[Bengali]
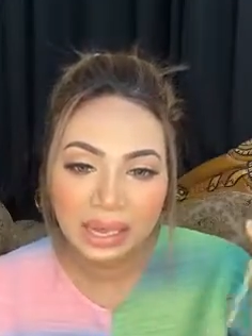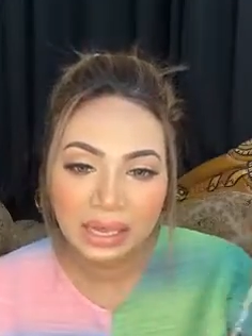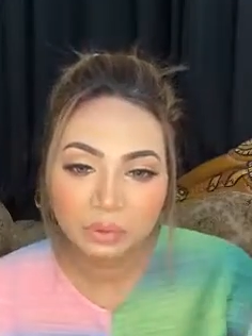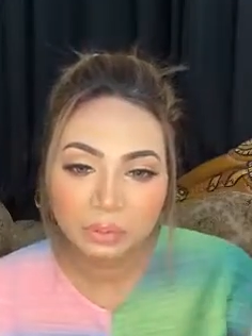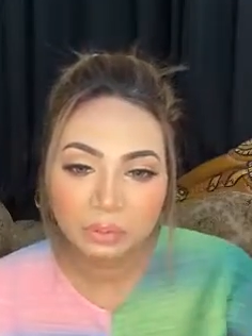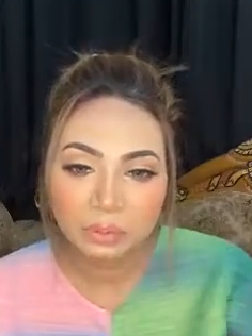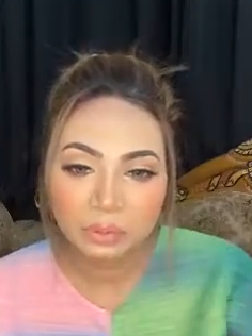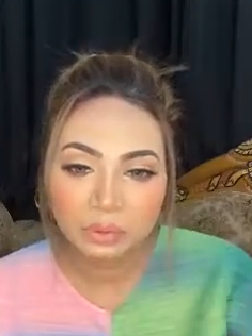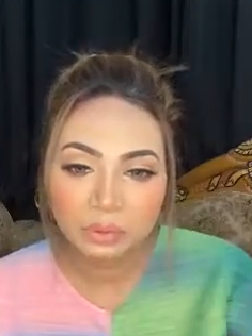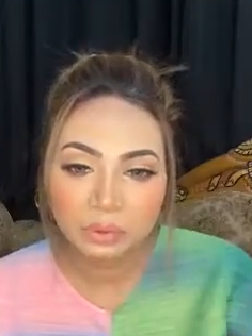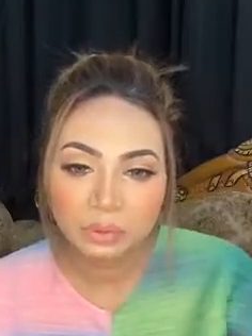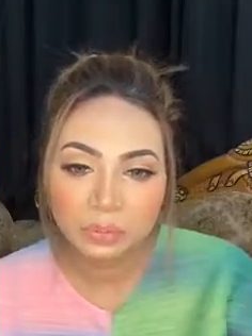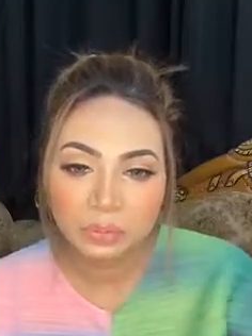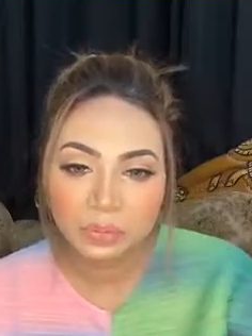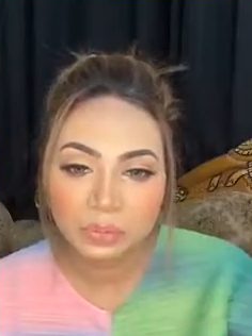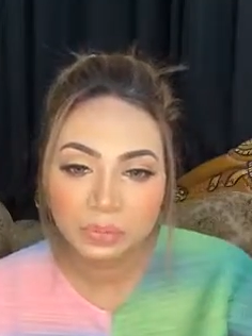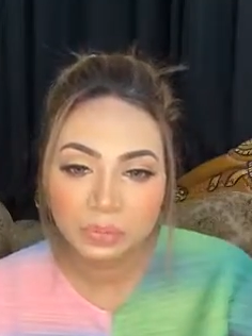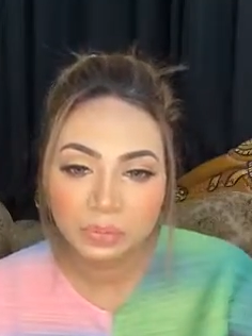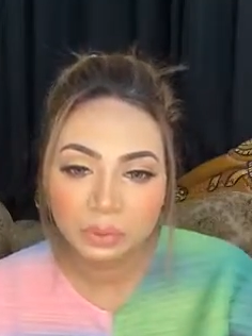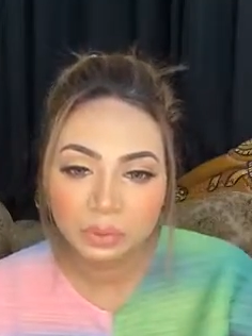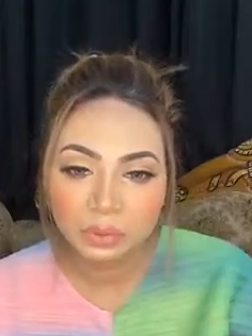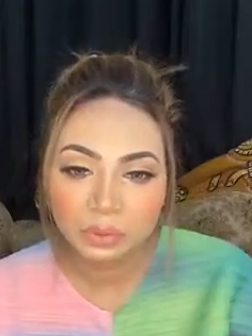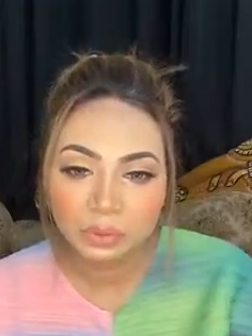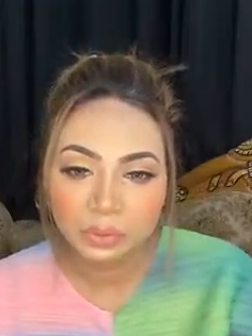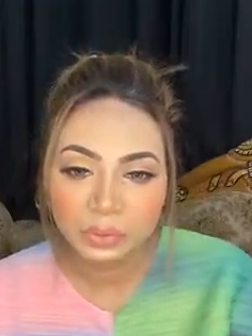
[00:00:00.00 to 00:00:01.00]
আপু
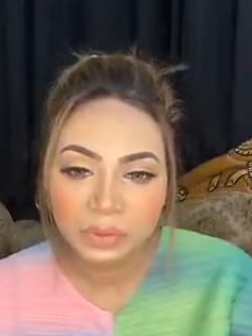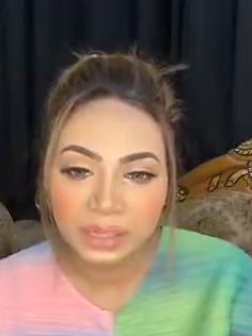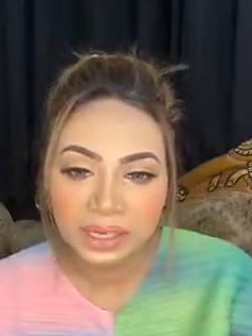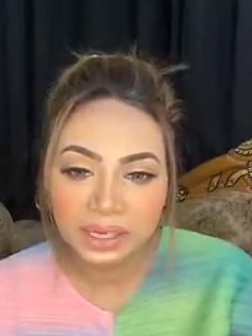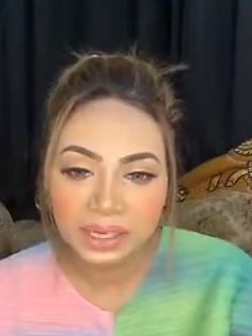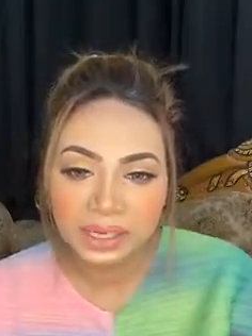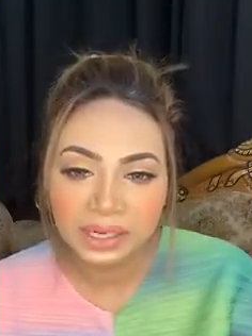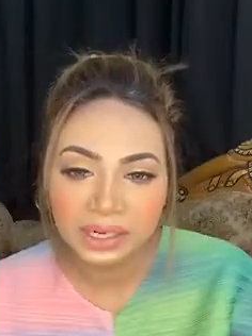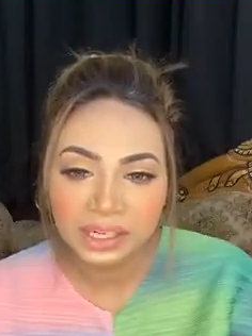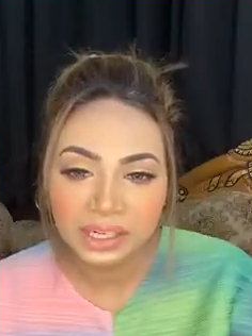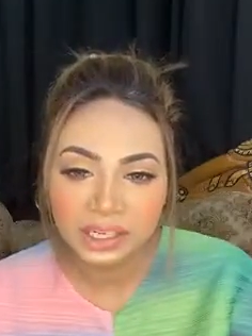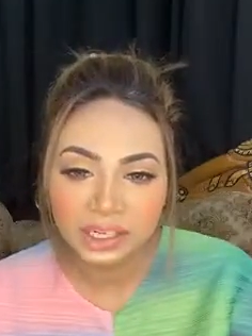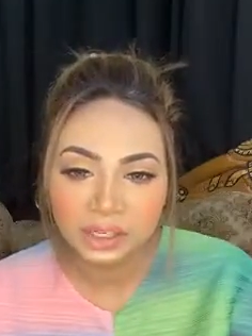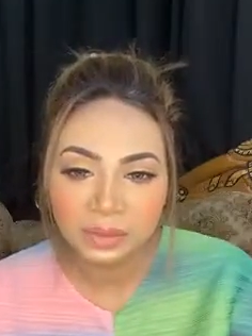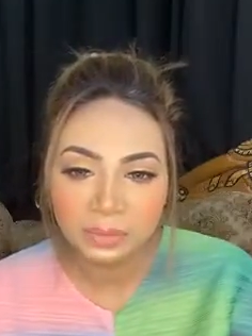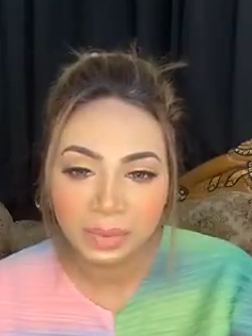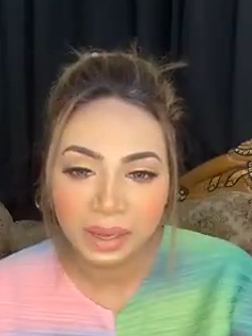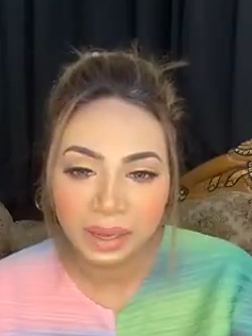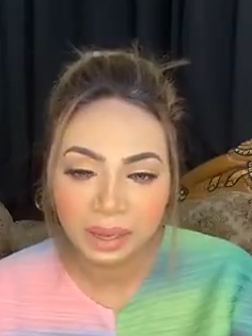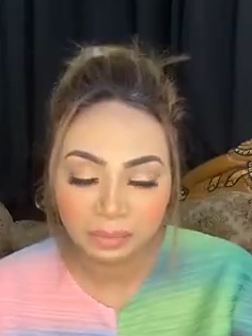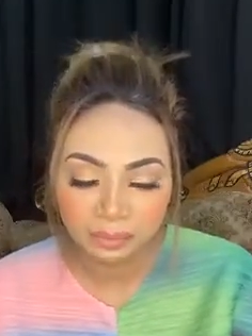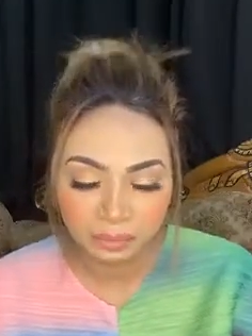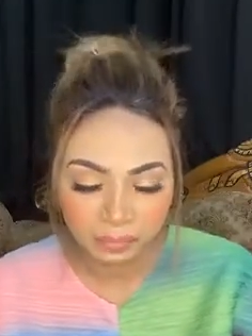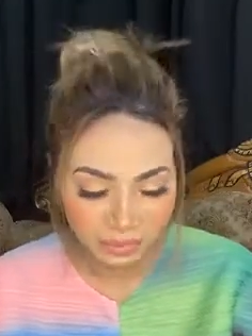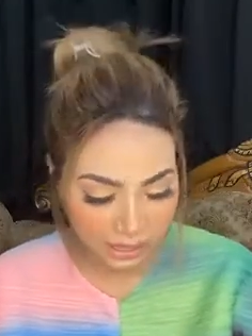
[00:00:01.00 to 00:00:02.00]
তুমি ইংলিশ
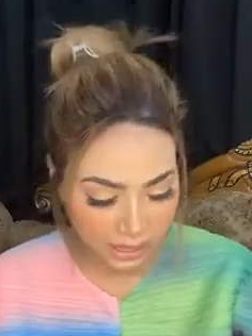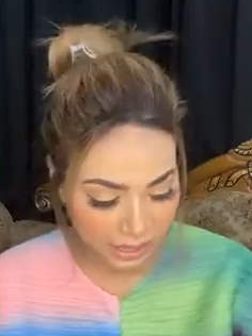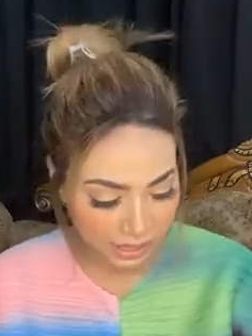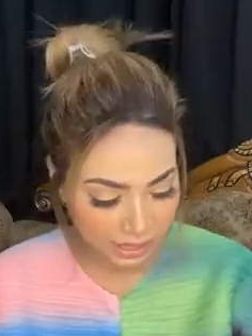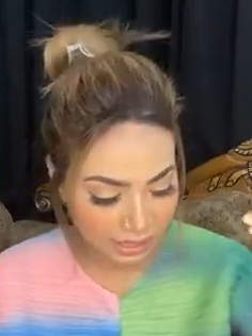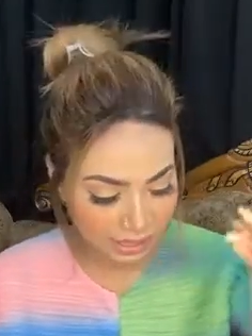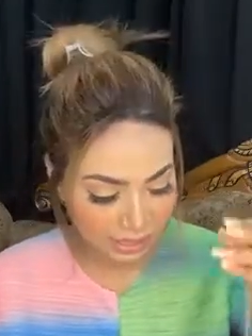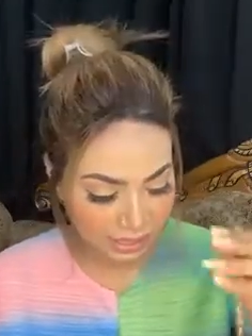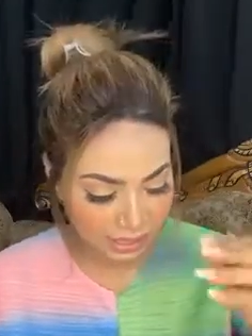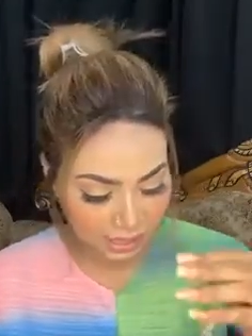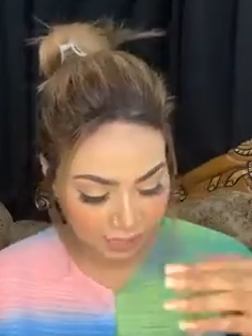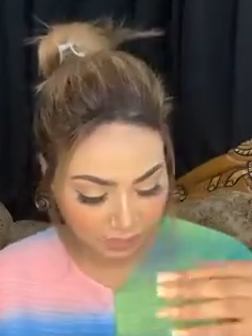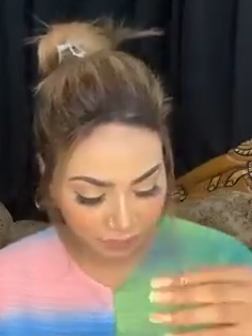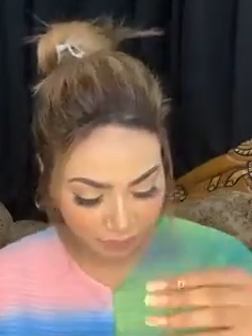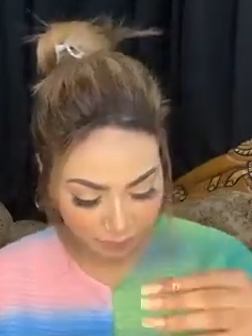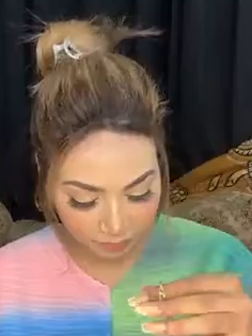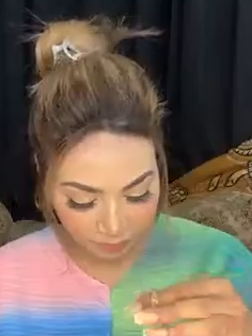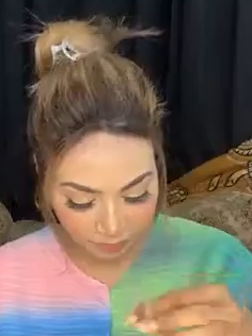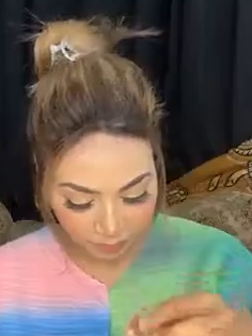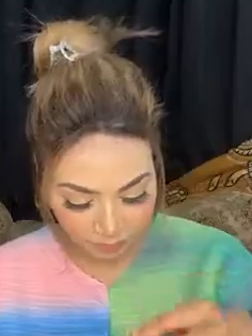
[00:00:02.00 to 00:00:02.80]
ম্যাম তাই নাকি